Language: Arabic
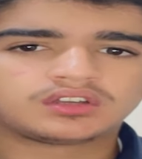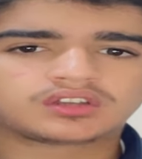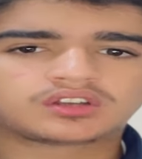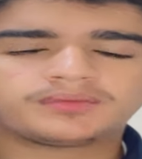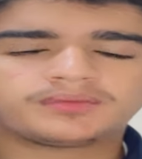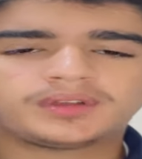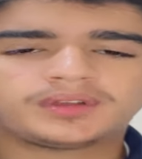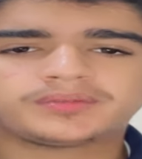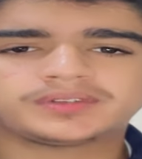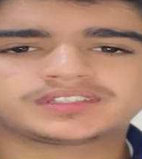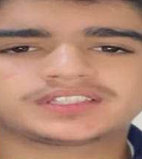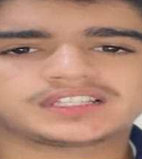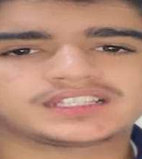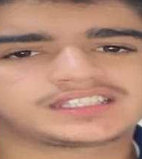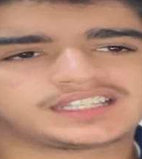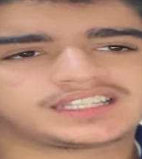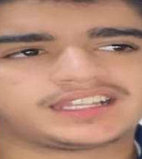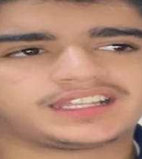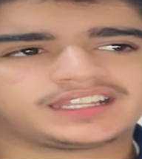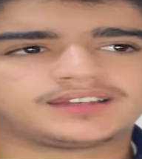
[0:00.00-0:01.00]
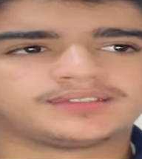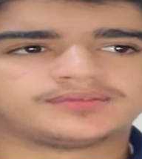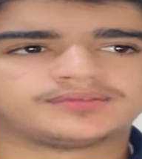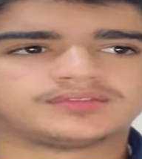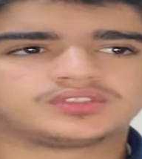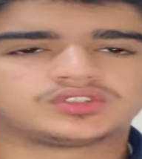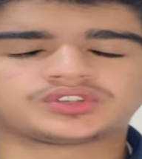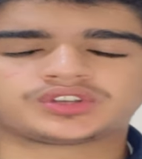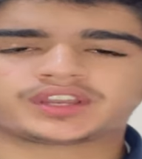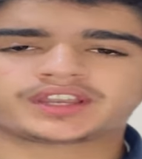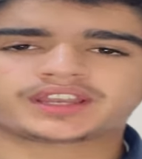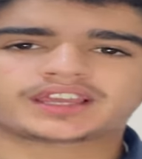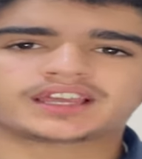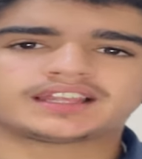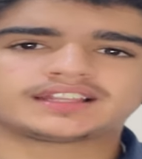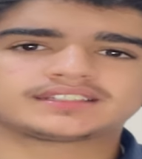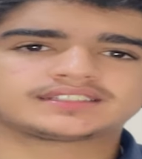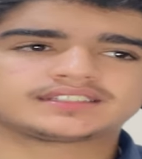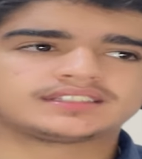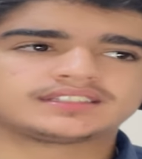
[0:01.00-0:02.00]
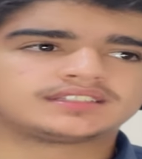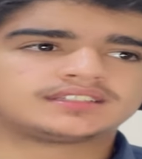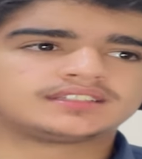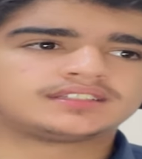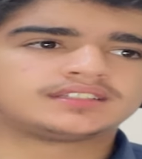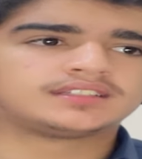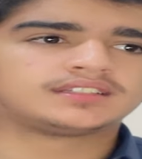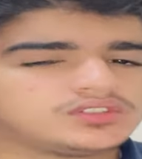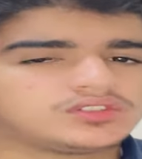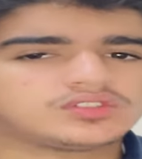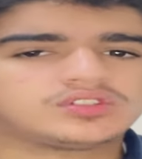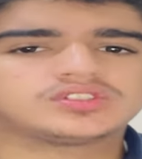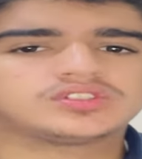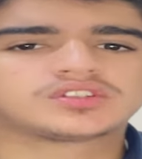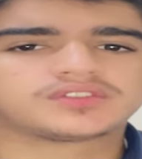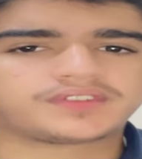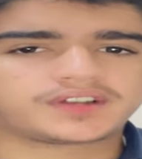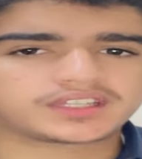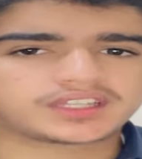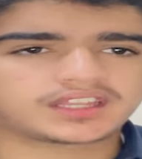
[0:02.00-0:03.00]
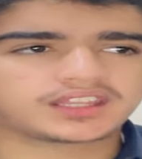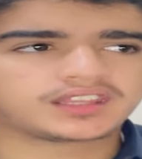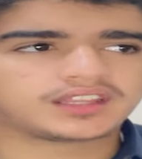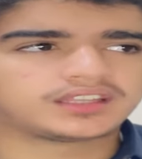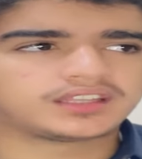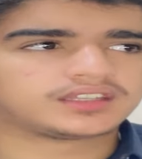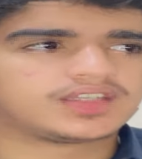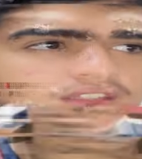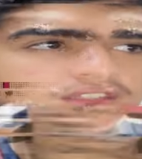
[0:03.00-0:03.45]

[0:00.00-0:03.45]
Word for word: رمى البصل سلام يعني خالصين نروح نشوف مقطع ثاني